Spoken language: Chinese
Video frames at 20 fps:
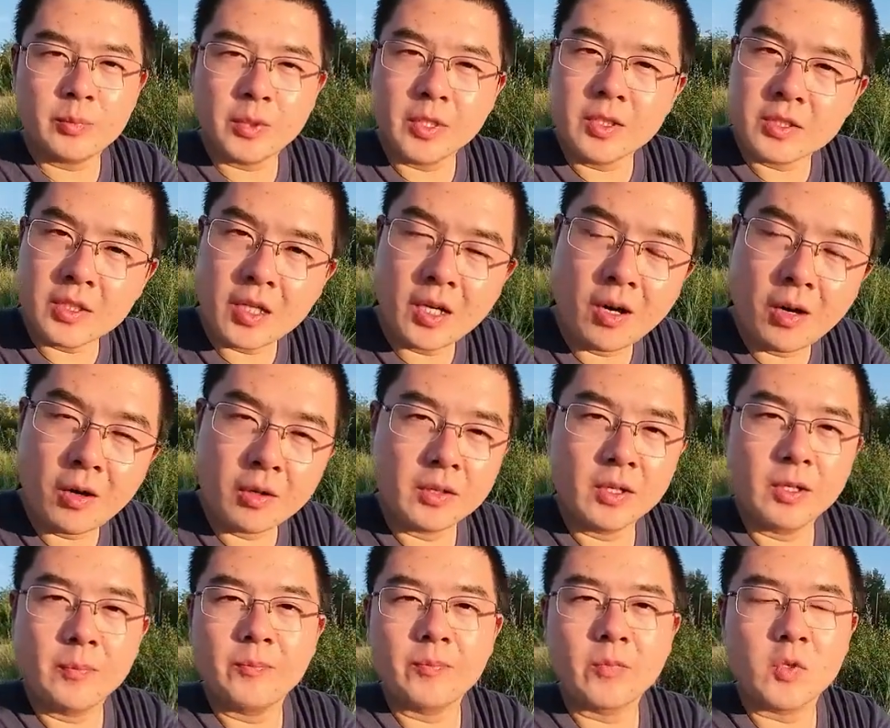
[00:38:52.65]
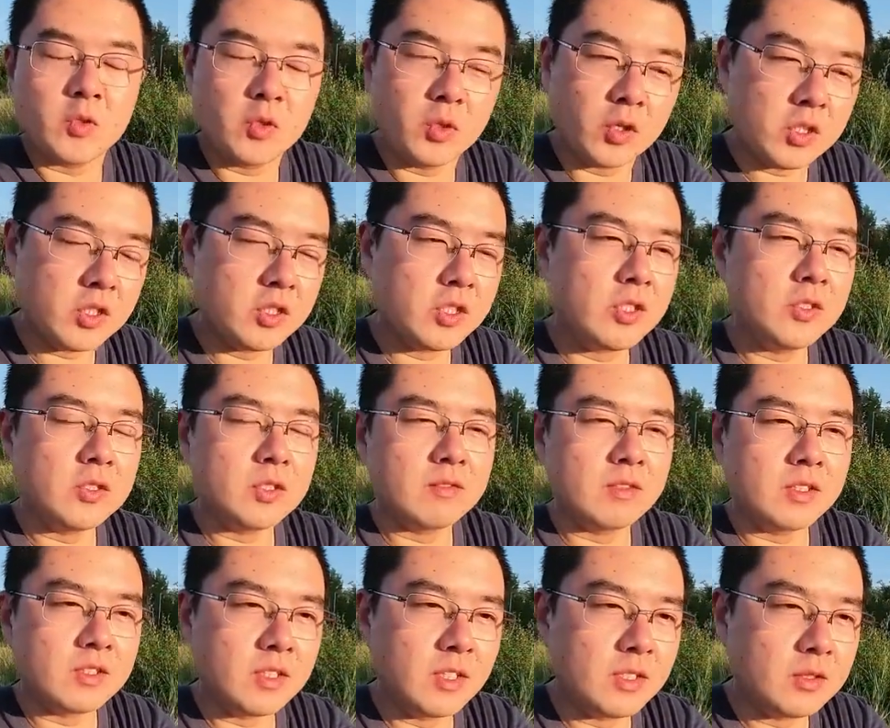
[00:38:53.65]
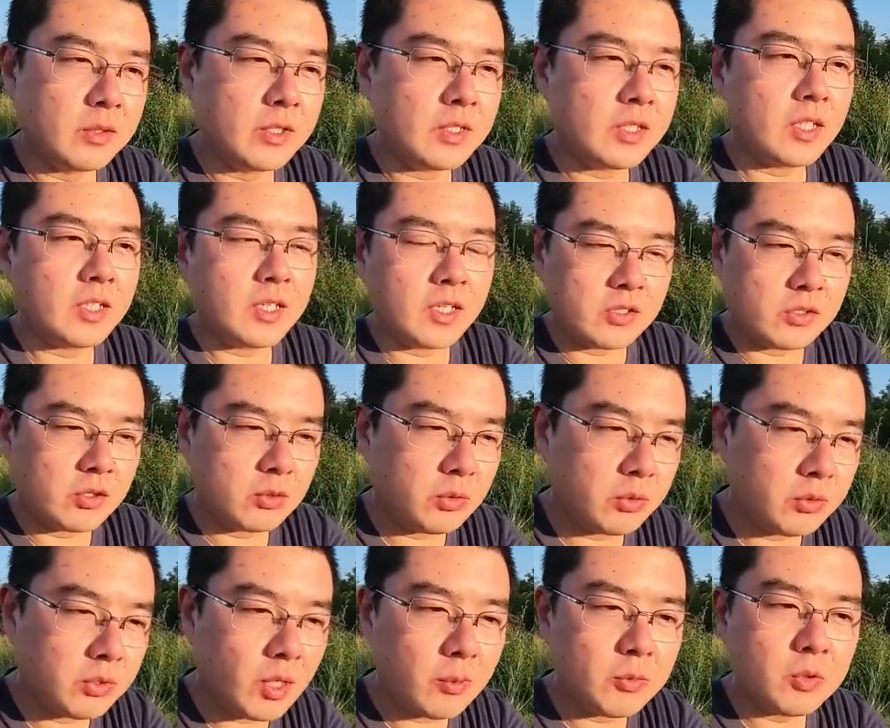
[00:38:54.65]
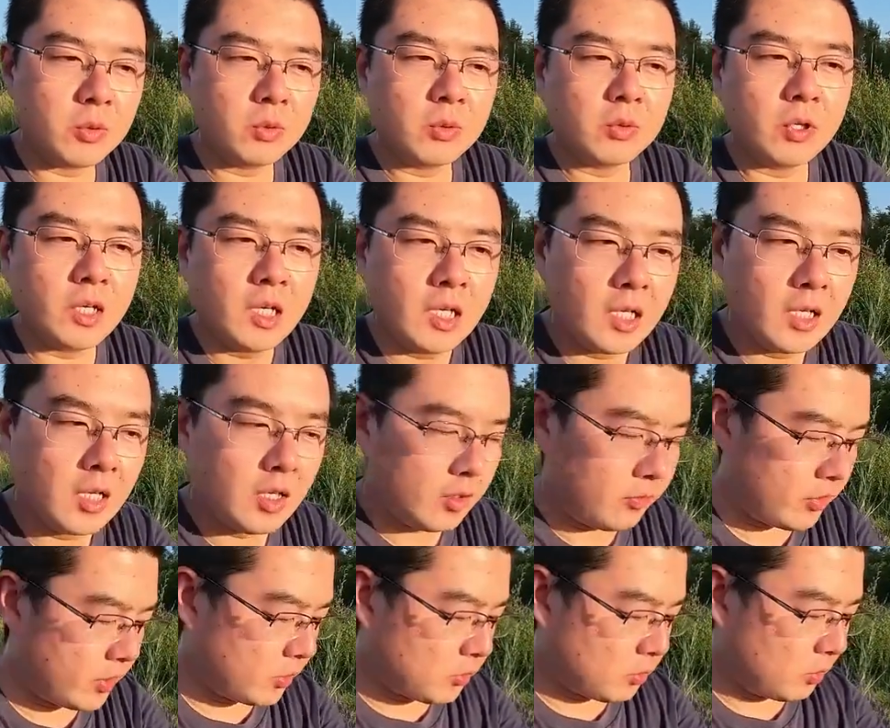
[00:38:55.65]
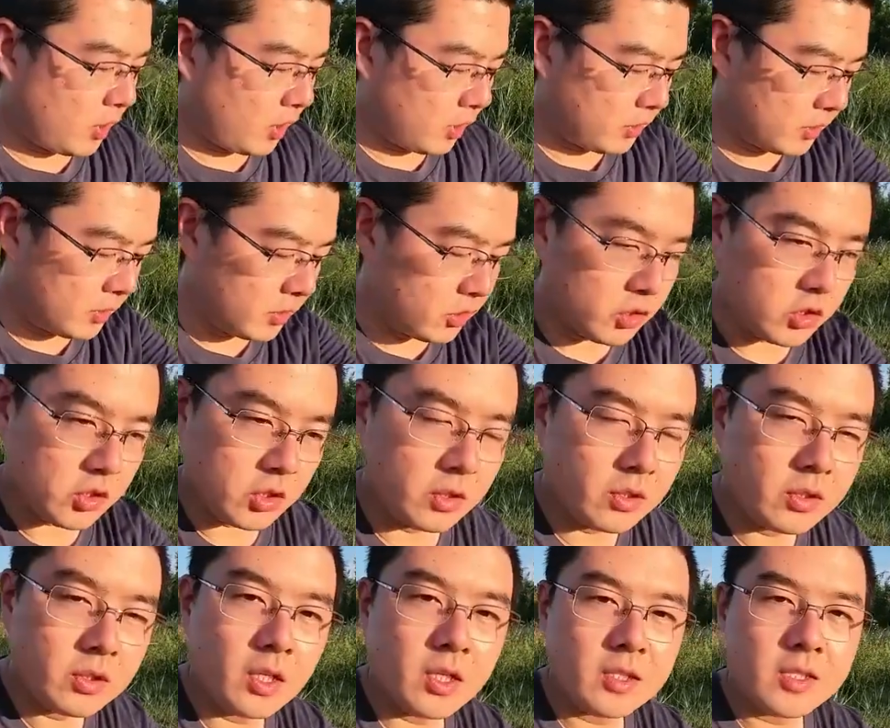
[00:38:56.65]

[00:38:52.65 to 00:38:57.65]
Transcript: 拼接好的弱格式 DNG 文件，所以这个也是对于咱们用户非常友好的一个格式。